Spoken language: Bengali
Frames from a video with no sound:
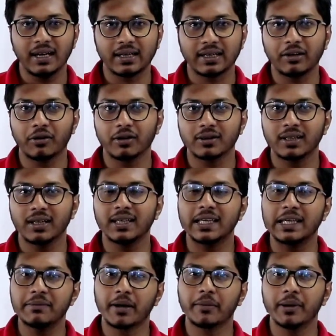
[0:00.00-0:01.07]
একটা অধ্যায়
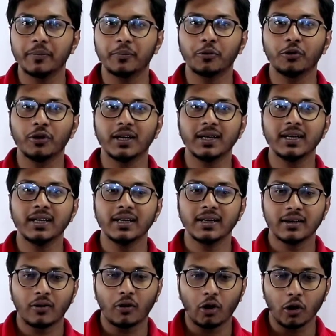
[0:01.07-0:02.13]
কিভাবে পড়লে
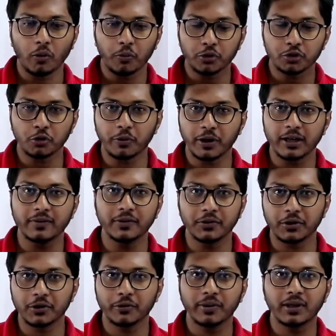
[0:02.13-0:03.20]
অল্প সময়ের
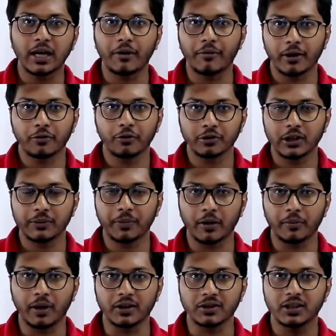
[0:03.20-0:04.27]
ভিতরে তুমি কাভার করতে
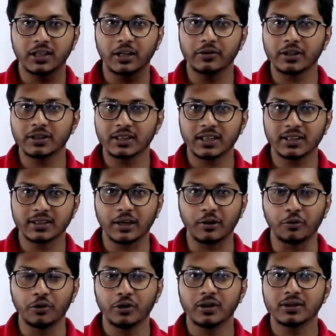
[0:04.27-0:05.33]
পারবা সেটা যদি জেনে যাও